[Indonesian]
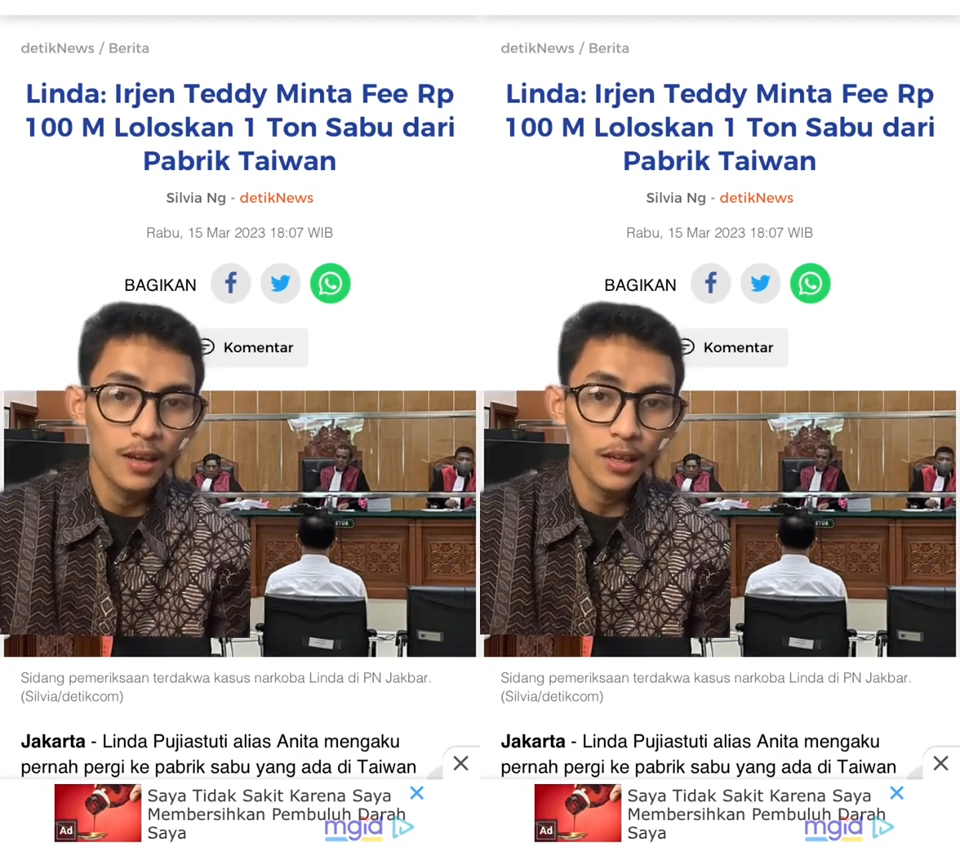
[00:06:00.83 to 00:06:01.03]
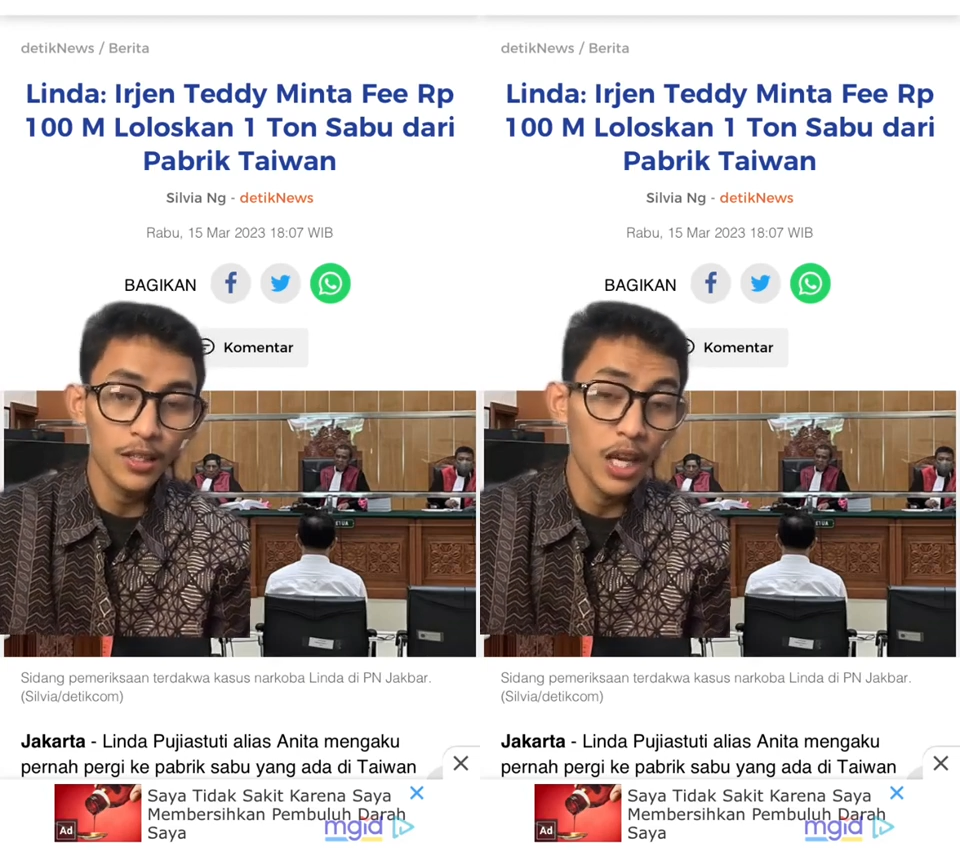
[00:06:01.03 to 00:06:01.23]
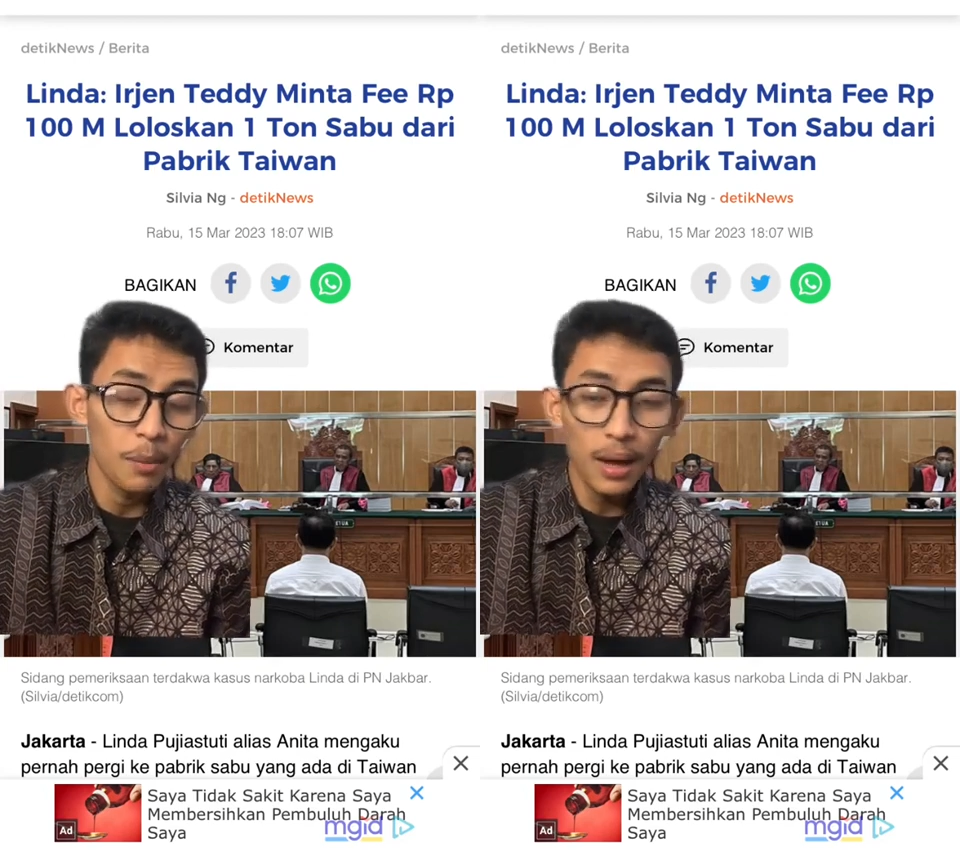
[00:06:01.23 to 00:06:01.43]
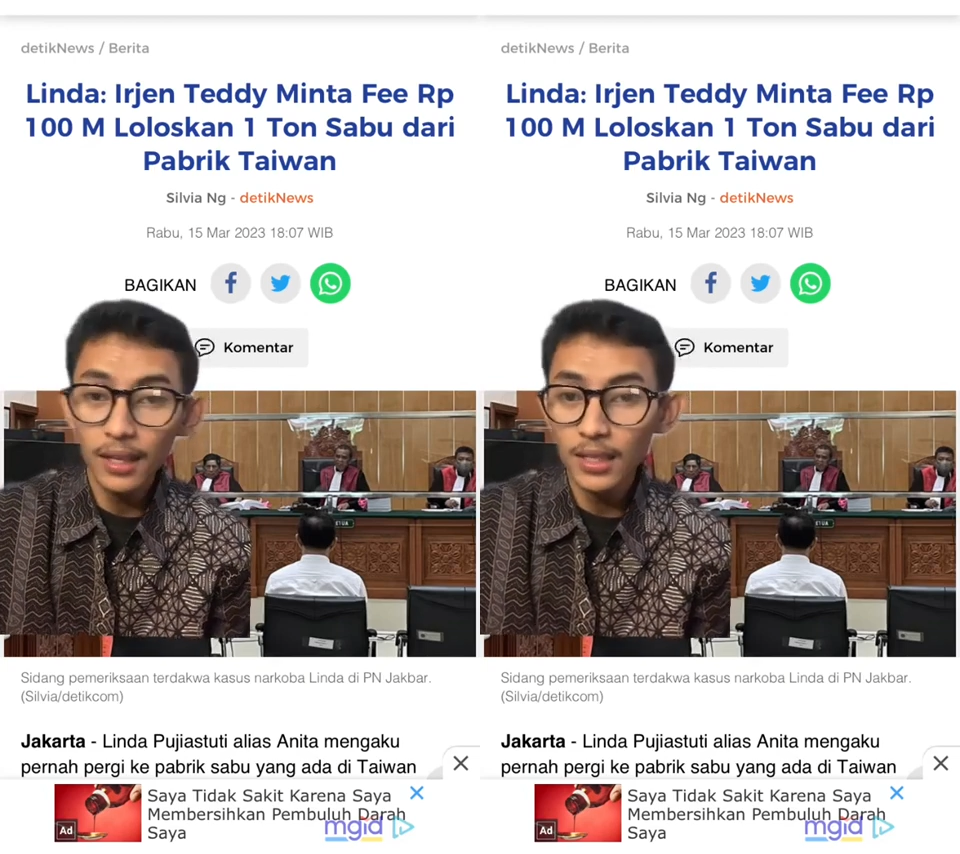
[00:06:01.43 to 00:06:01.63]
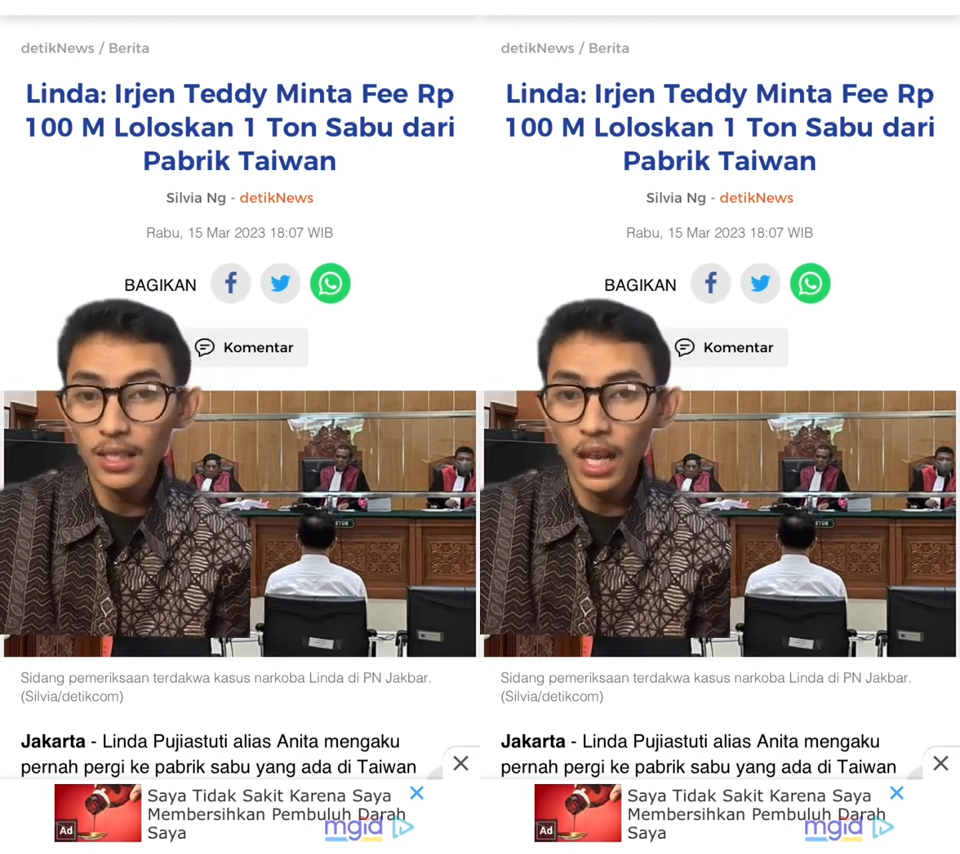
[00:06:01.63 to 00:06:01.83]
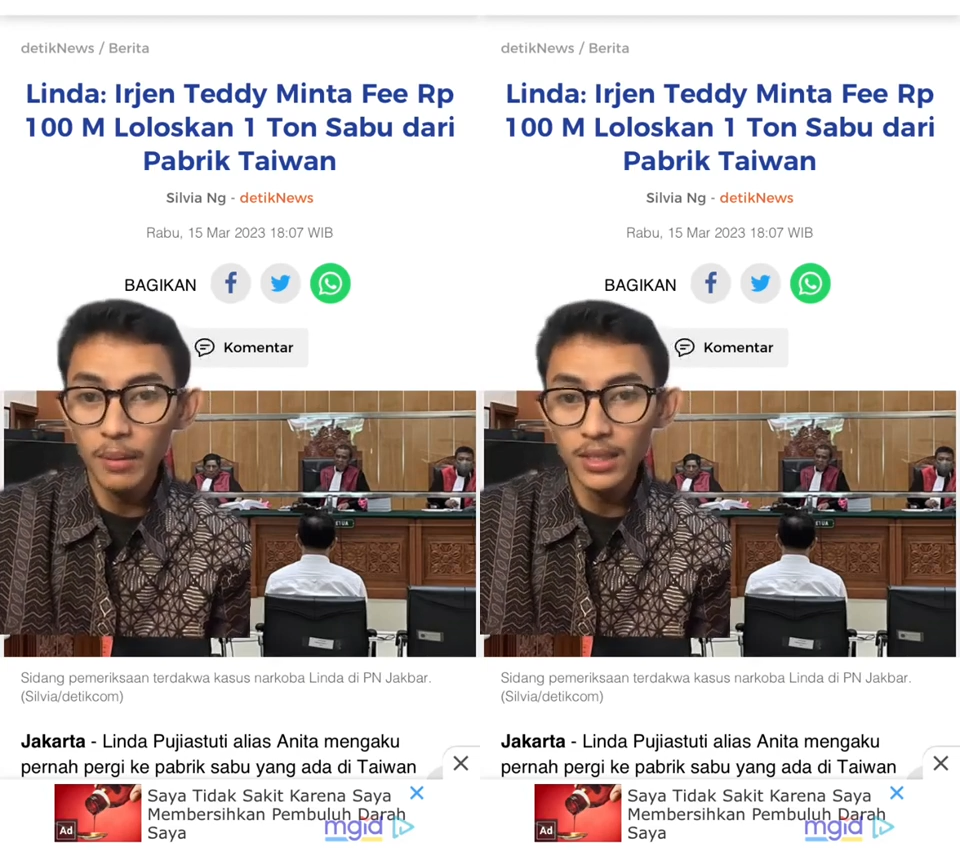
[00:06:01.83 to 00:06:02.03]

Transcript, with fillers: kejadian maling dan segala